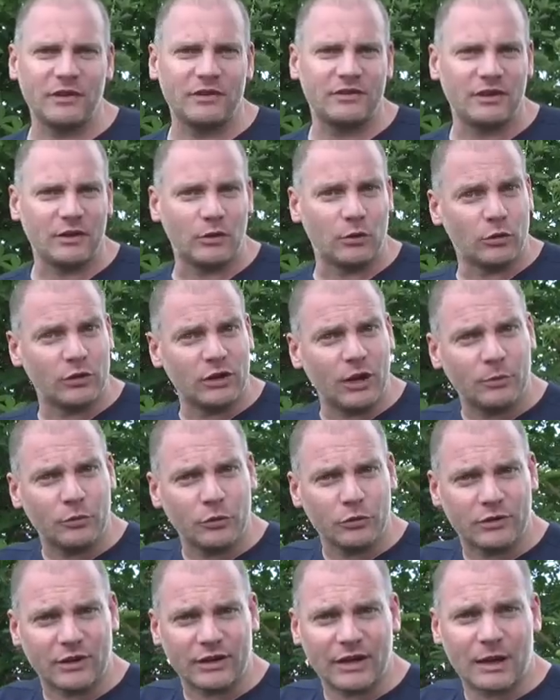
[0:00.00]
wie ich die
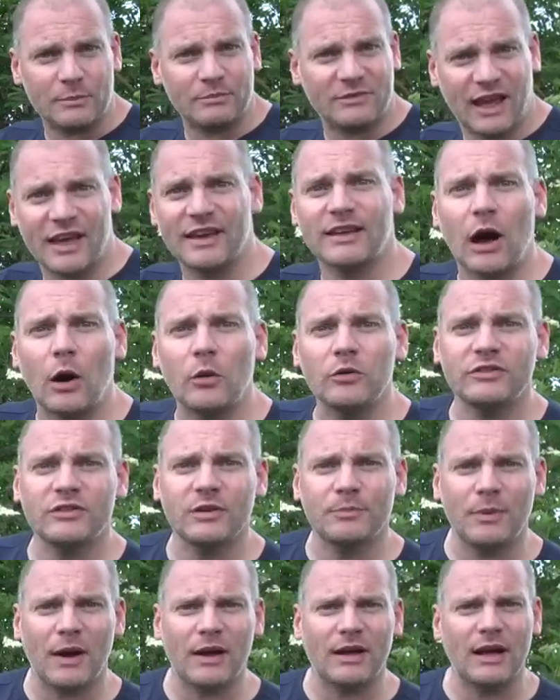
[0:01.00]
Holunderblüten in einem Teig
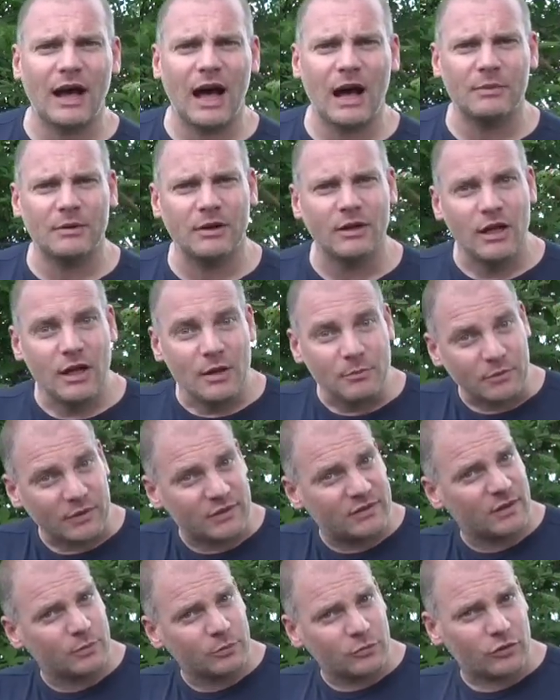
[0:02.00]
ausgebacken habe,
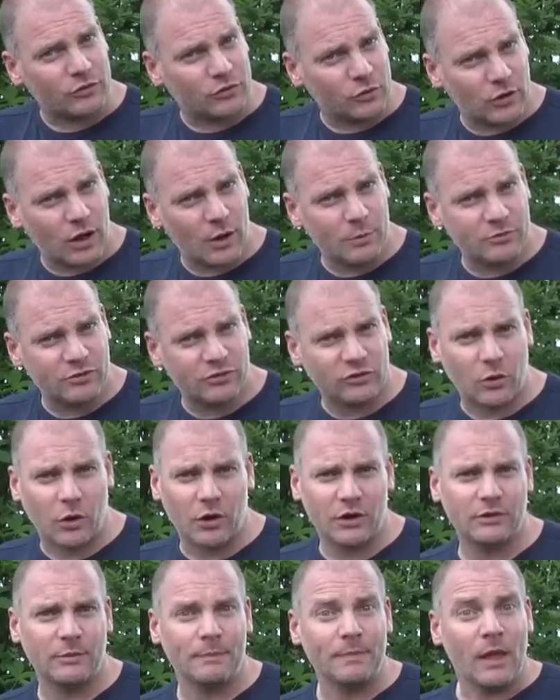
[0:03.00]
mit Zimt und Zucker
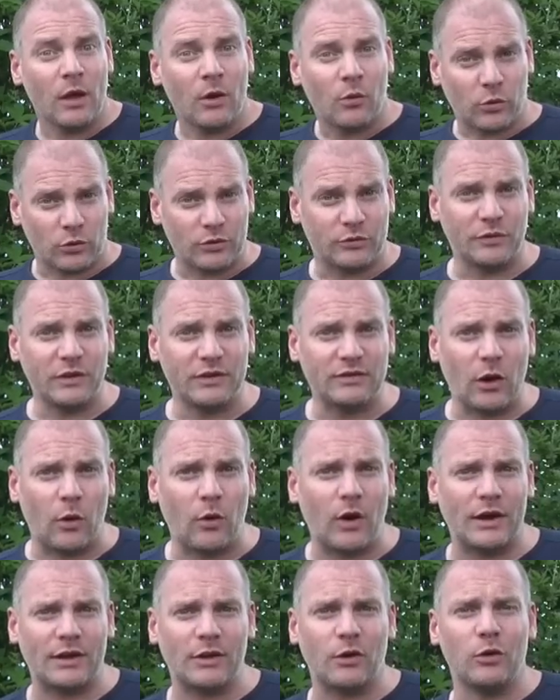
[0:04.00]
bestreut und wie ich
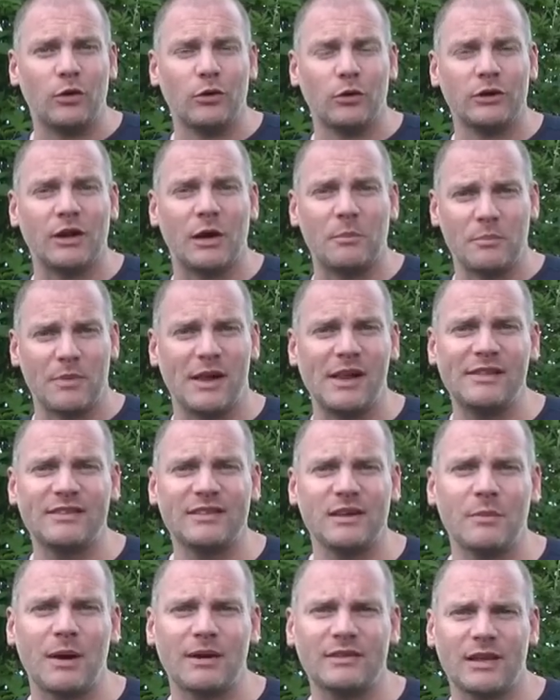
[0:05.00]
auch eine Holundermilch
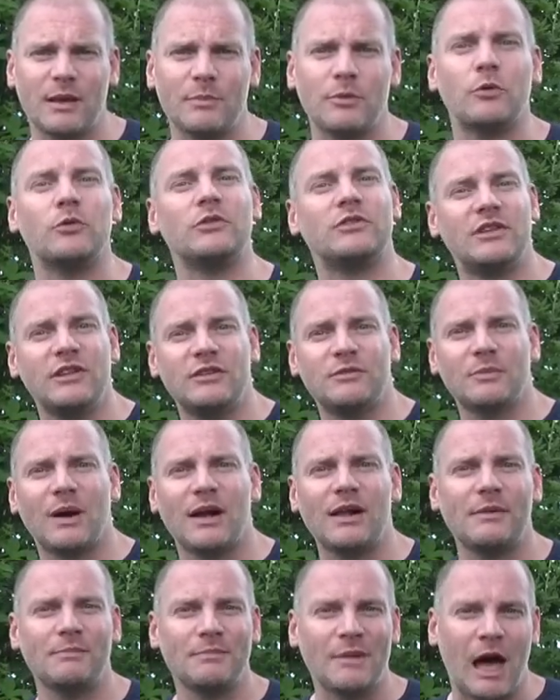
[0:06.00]
gemacht habe. Und
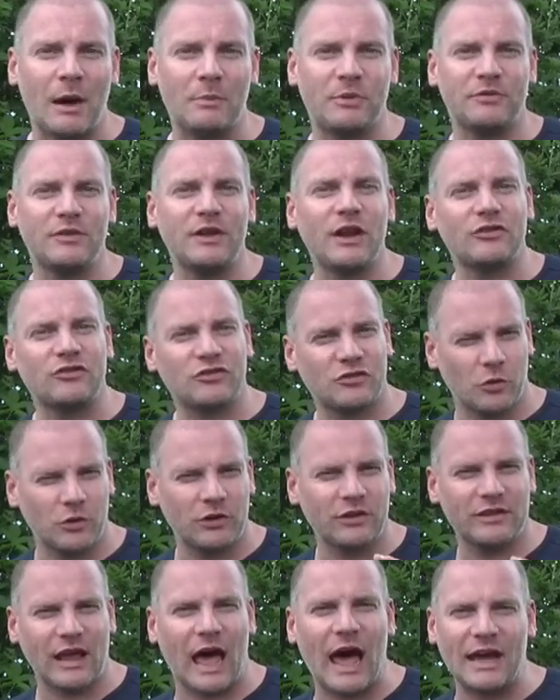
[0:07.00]
diesmal habe ich wieder ein
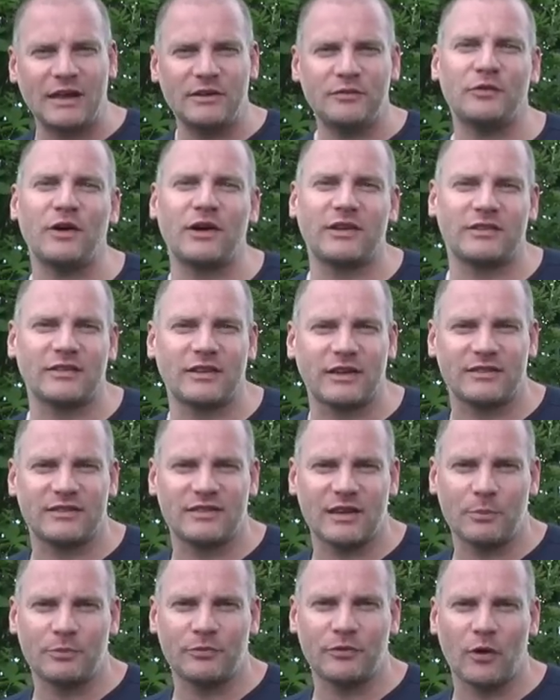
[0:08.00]
schönes, einfaches
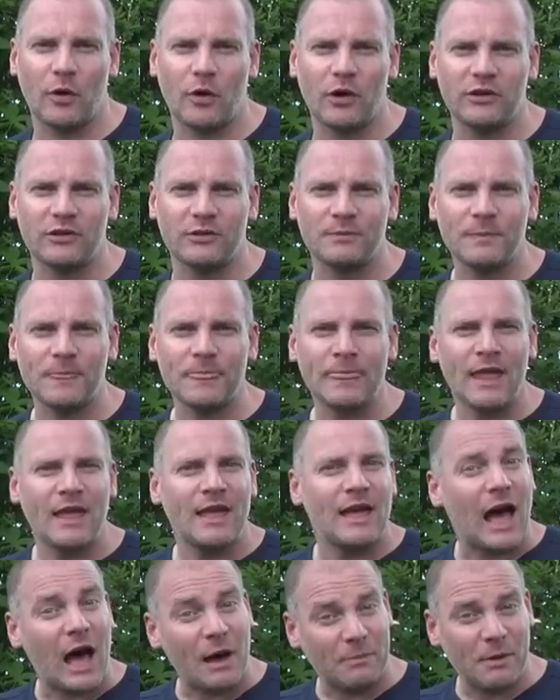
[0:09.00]
Rezept für euch,
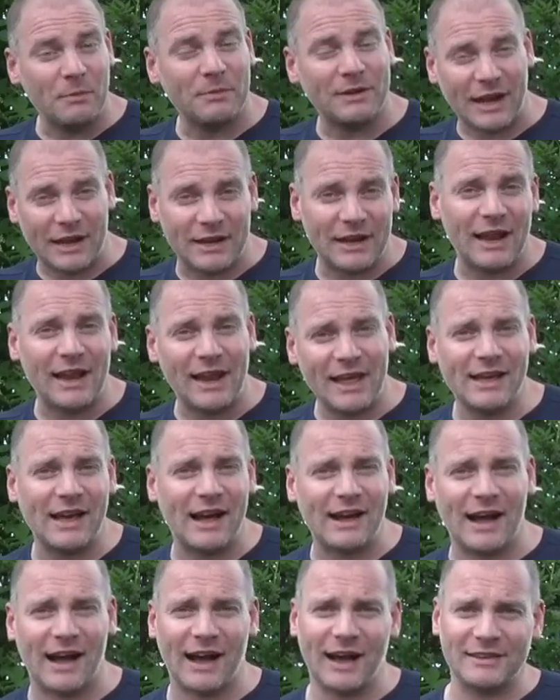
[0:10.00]
aber mit einer
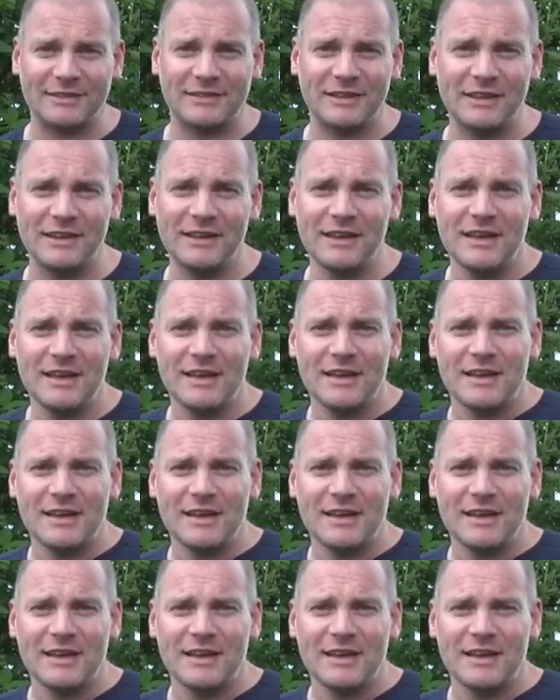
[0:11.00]
Leckergarantie.